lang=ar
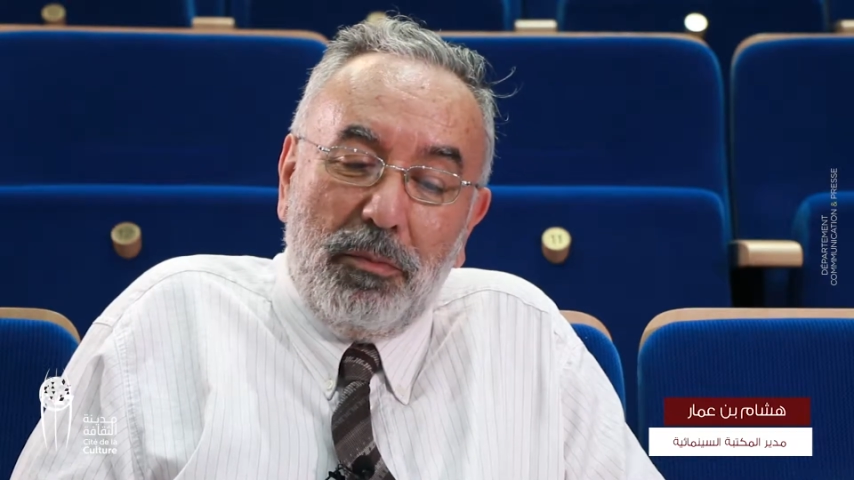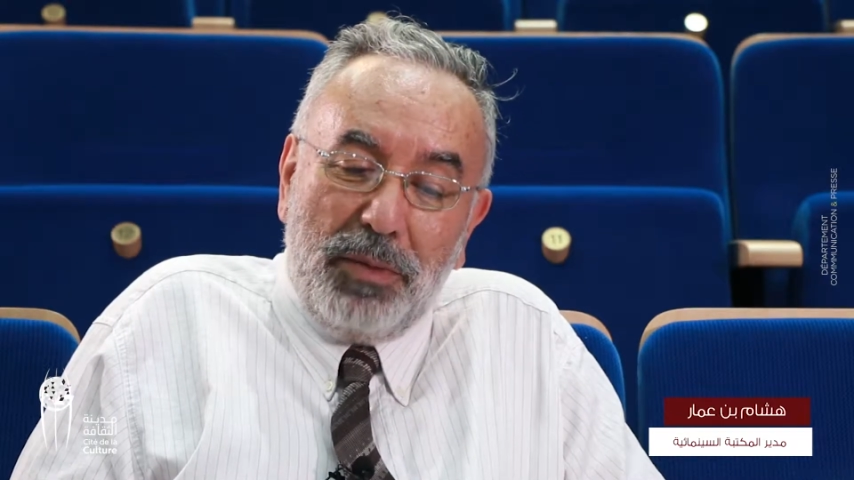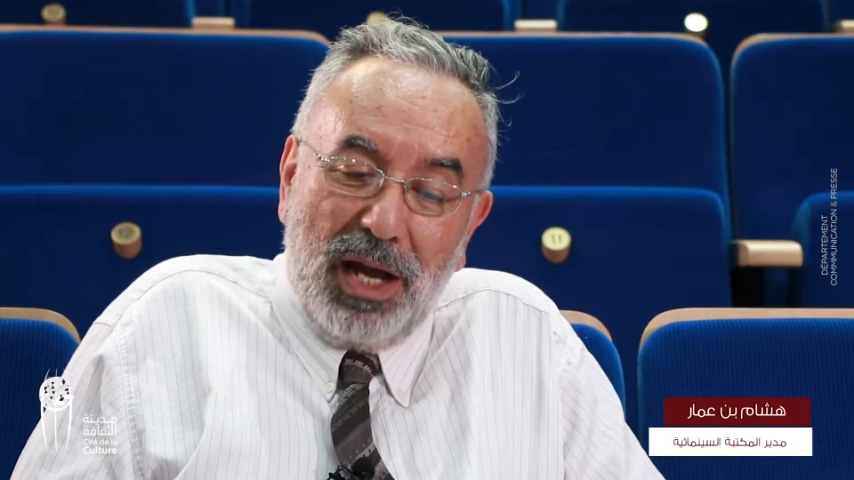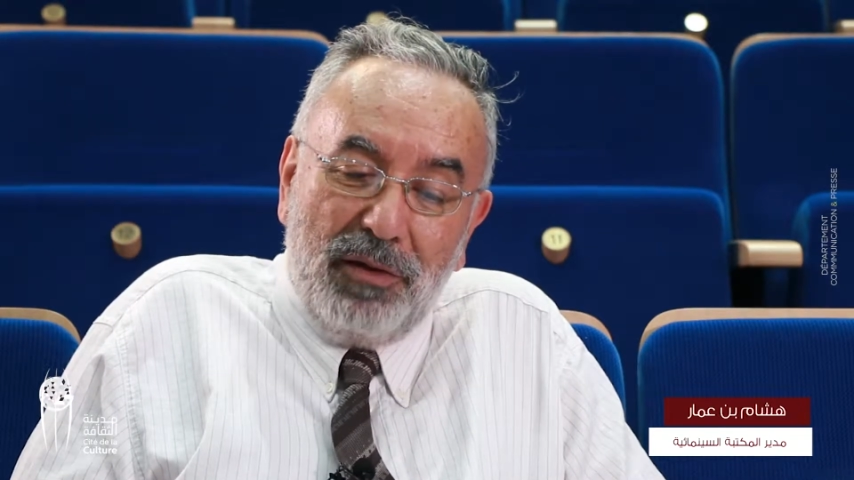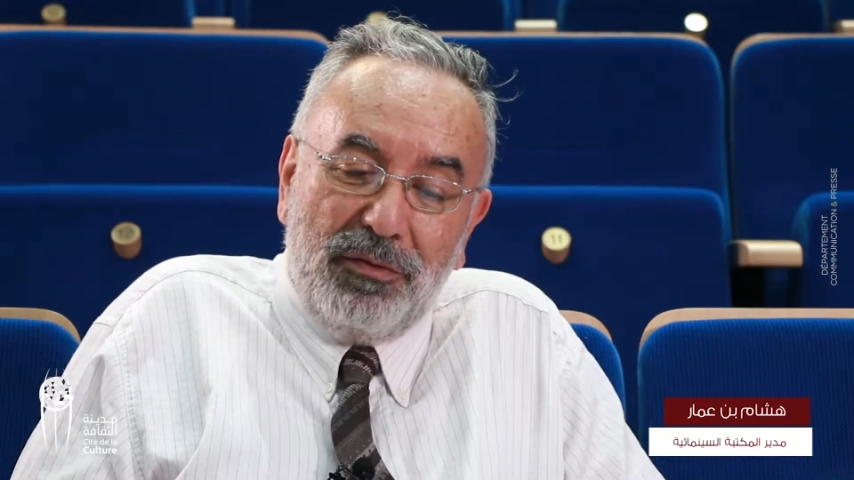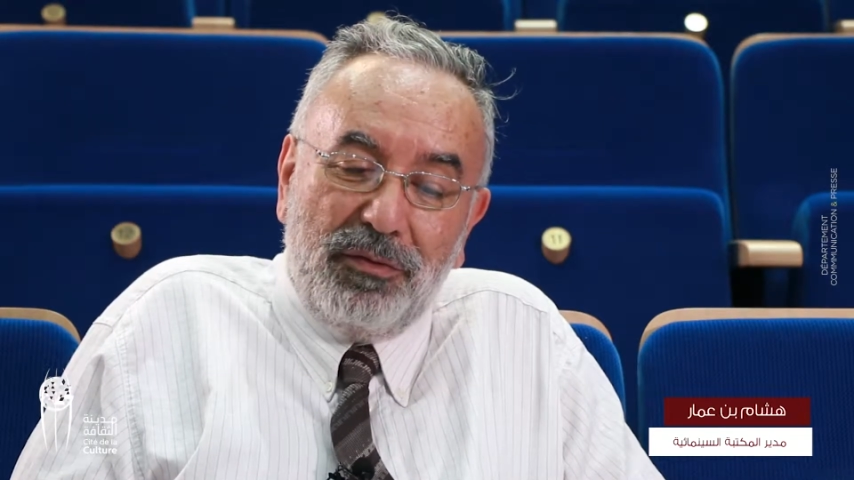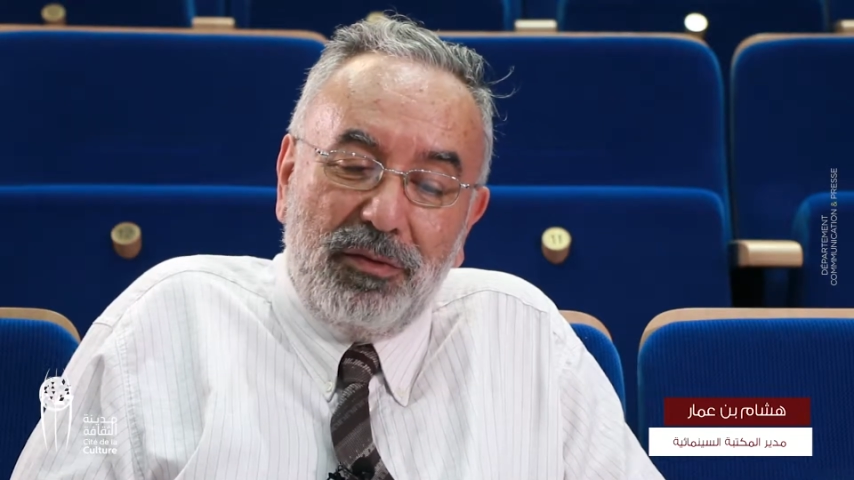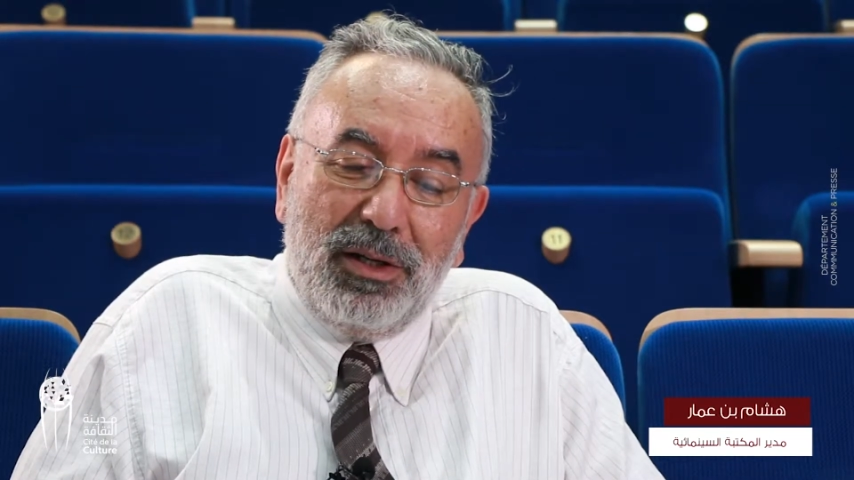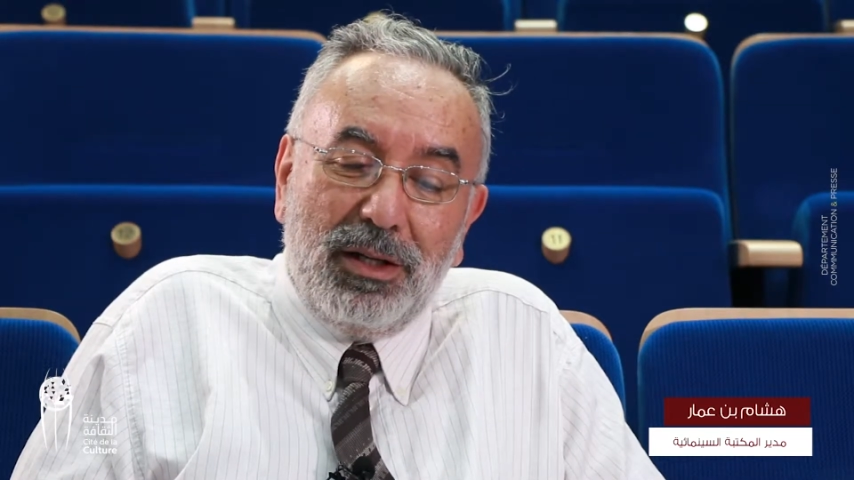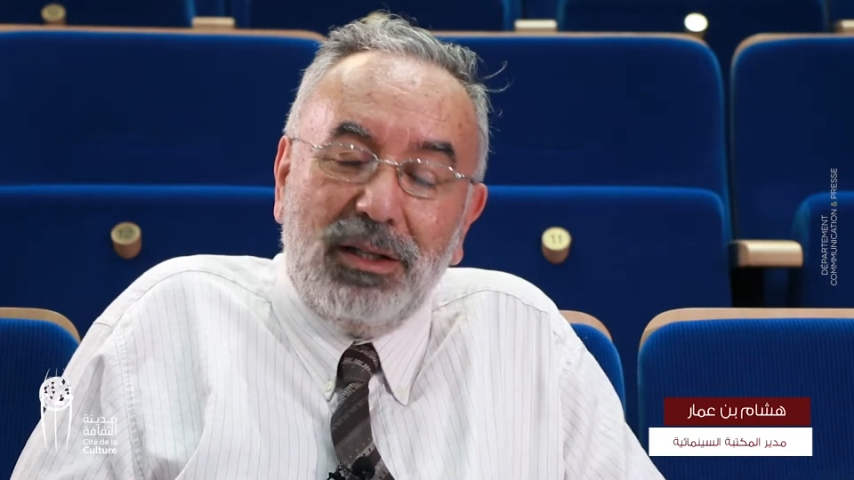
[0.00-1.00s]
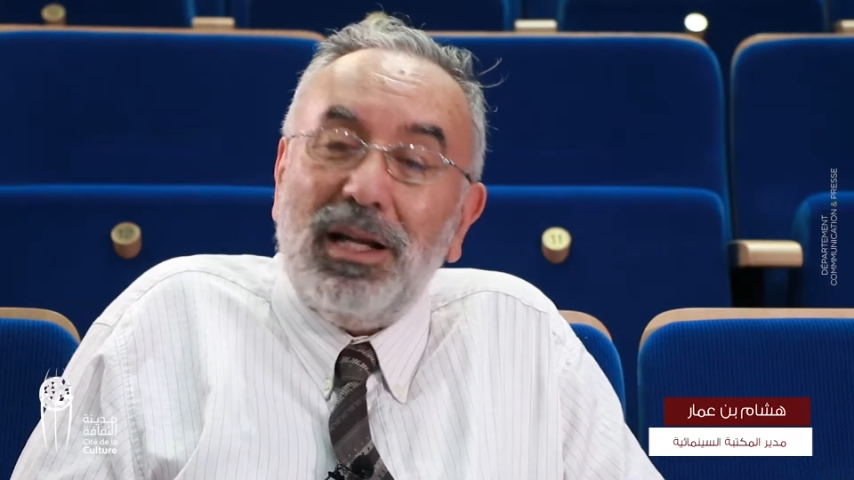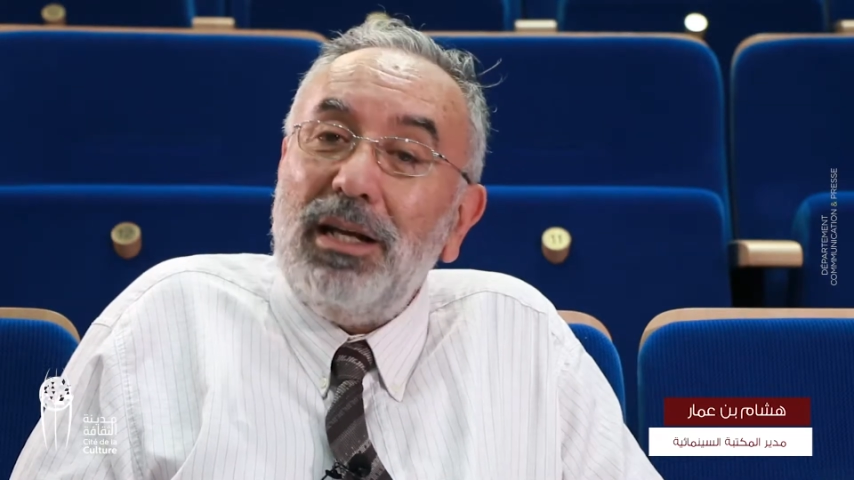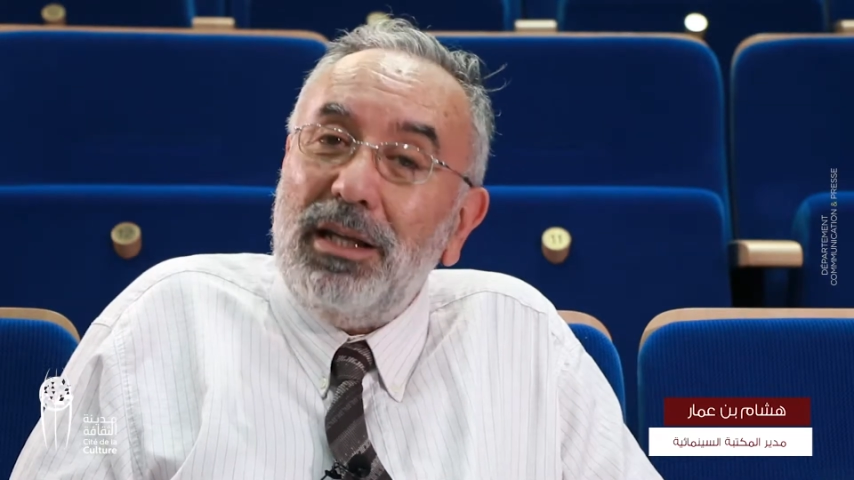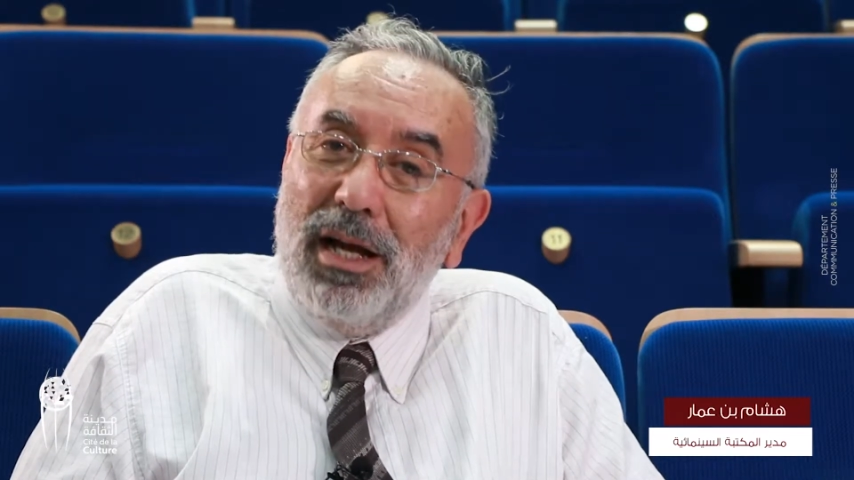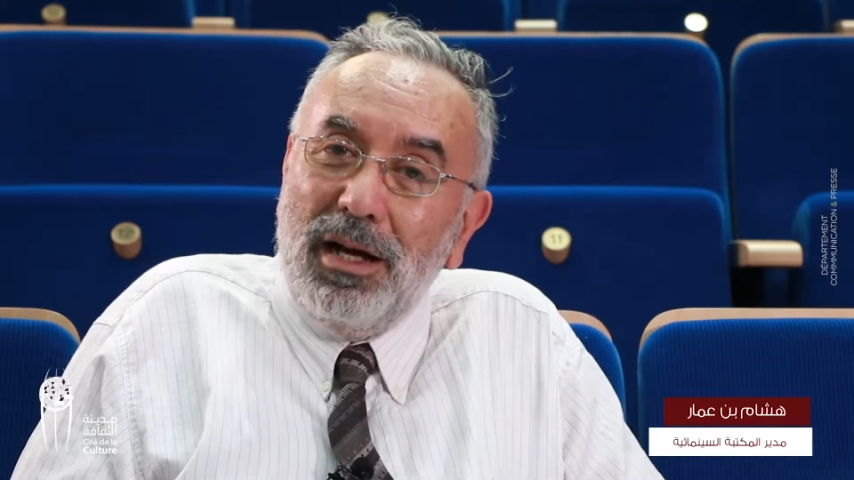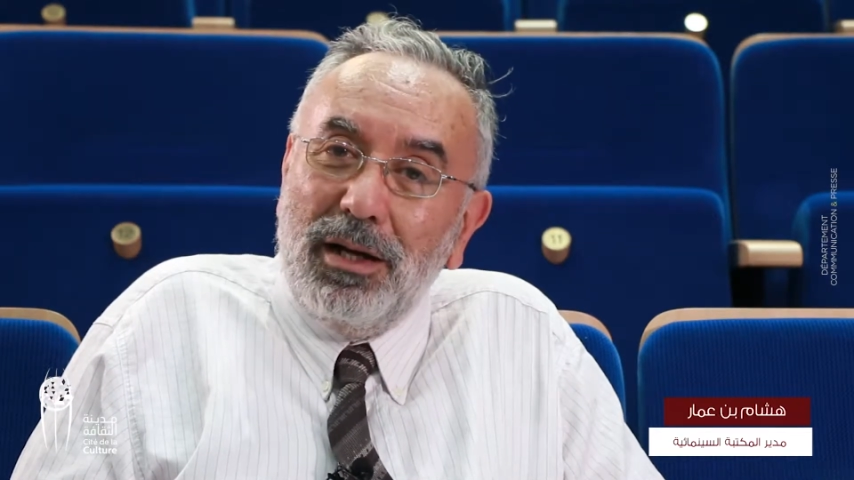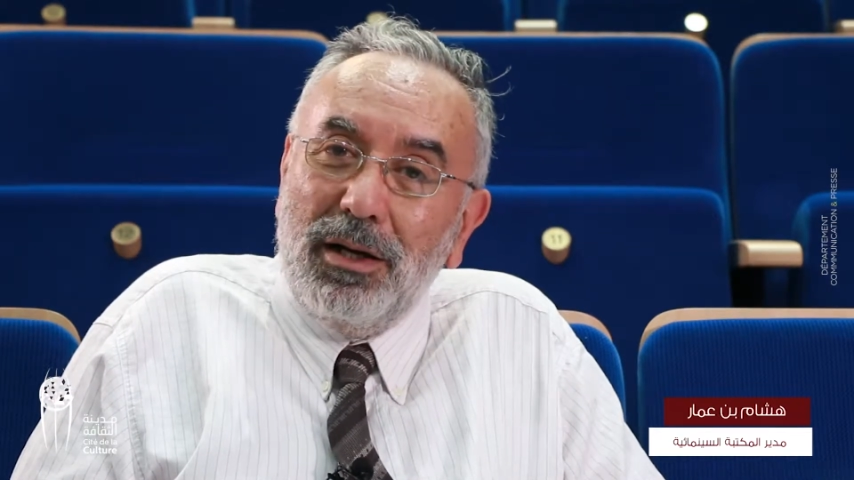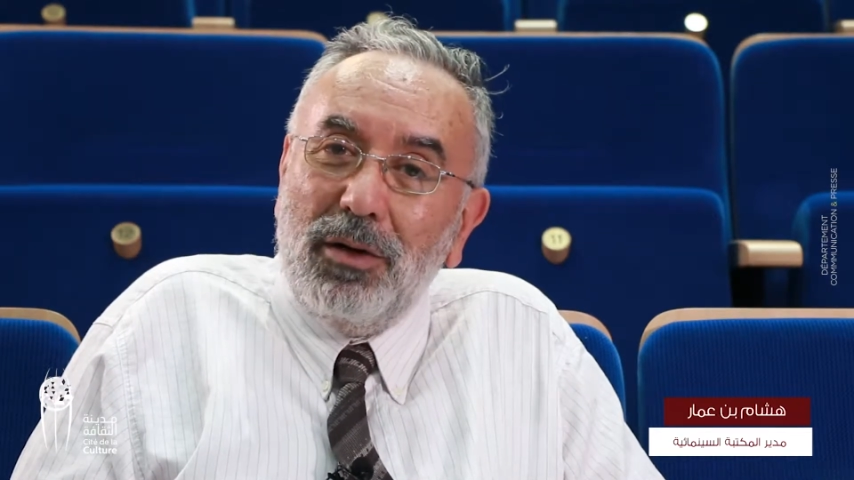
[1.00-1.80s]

بياف داليدا